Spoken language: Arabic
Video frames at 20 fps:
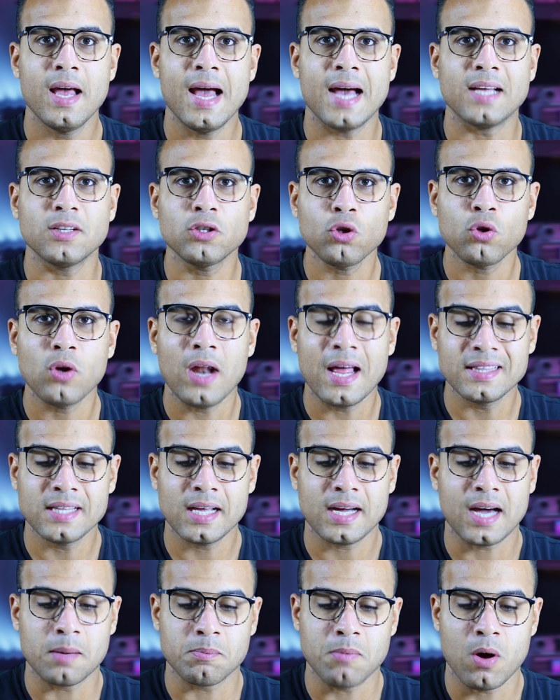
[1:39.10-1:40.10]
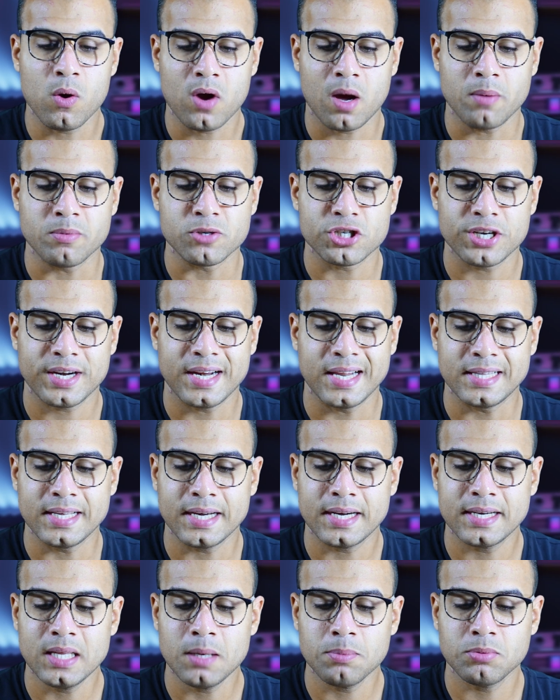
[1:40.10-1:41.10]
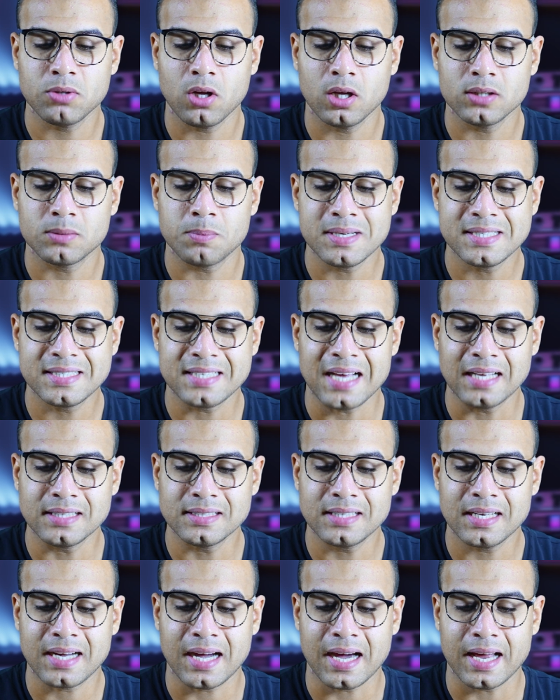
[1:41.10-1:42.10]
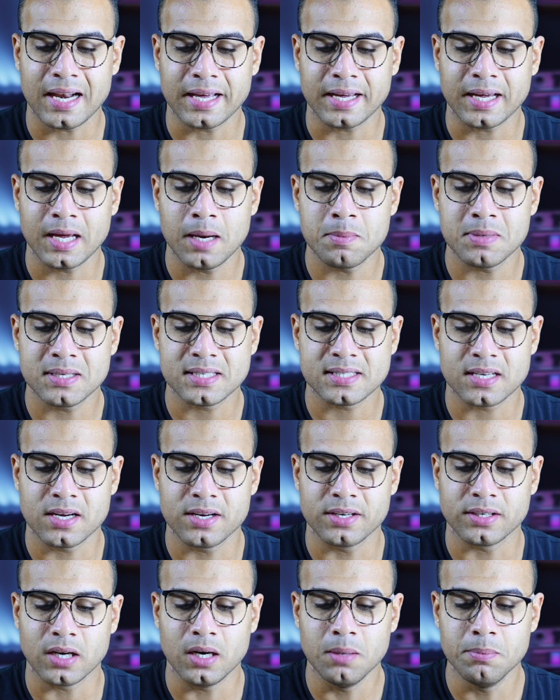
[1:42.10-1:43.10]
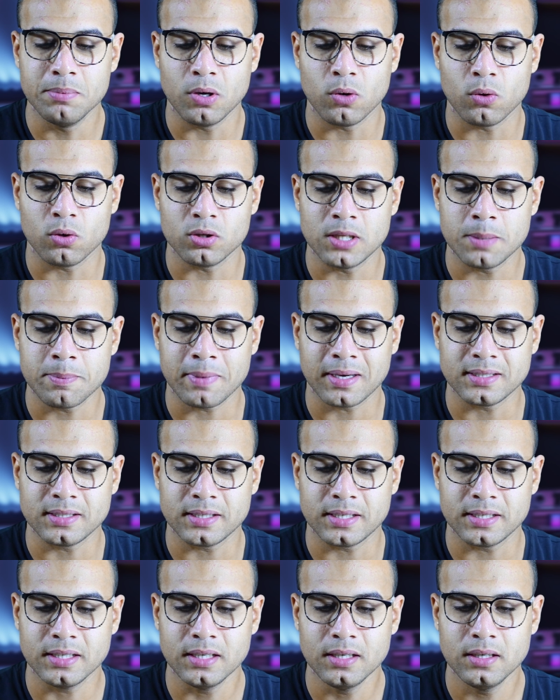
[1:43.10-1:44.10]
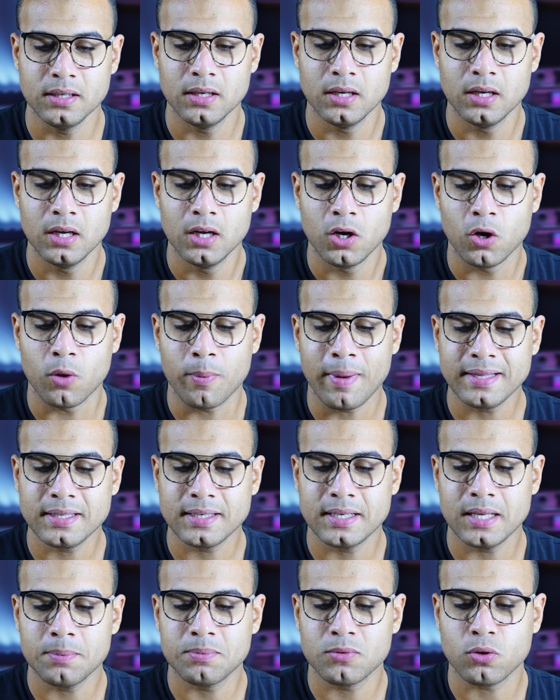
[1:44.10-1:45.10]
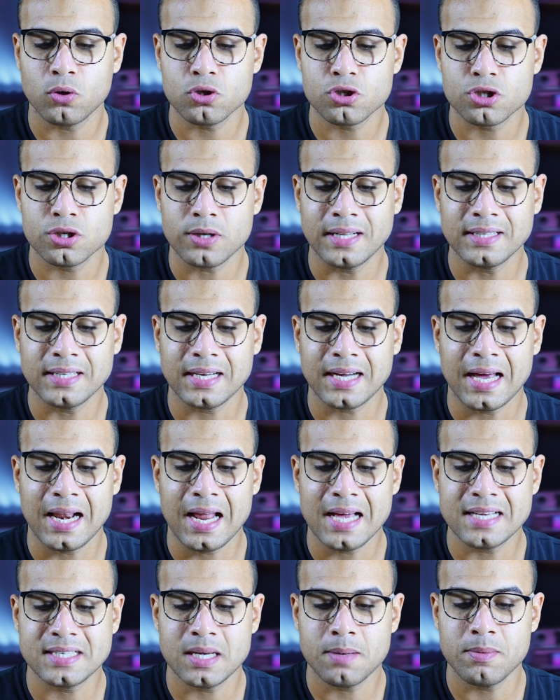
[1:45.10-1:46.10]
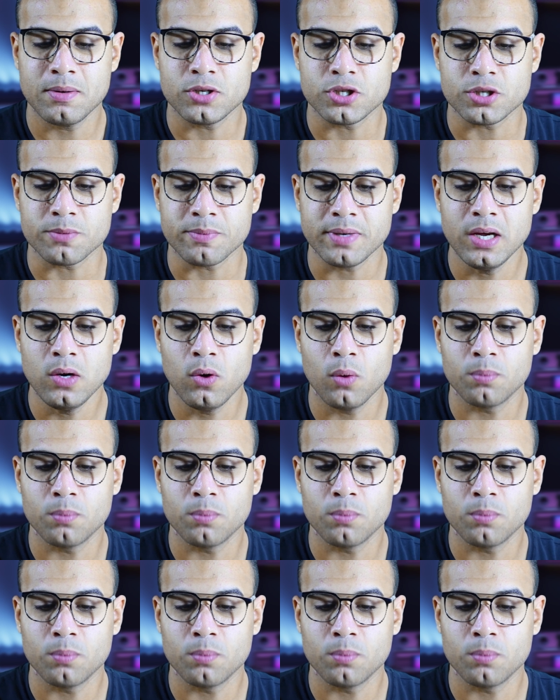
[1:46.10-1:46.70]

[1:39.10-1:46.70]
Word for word: هتدخل عندك على الموقع بالشكل ده كده بتضغط بس عندك على كلمة ساين اب اللي قدامك دي كده وبعد كده بتخش عندك على حساب الجيميل